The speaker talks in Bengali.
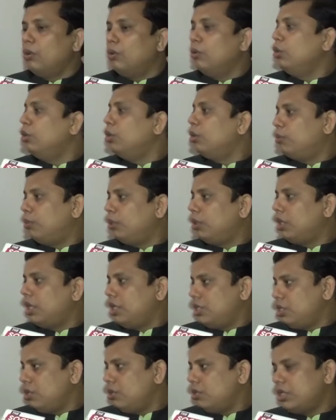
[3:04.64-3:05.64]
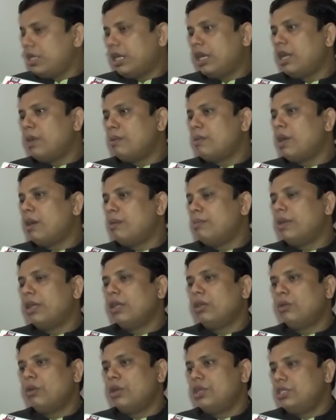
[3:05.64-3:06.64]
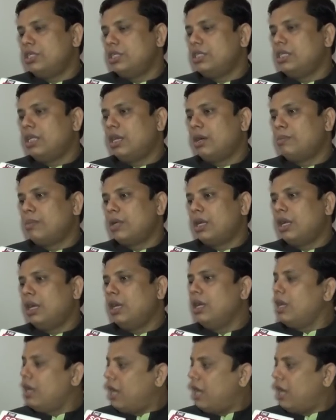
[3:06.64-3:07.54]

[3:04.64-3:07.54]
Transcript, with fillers: উদ্যোগপতিরা ছিল সেখানে আমরা আহ্বান করেছি যে আপনারা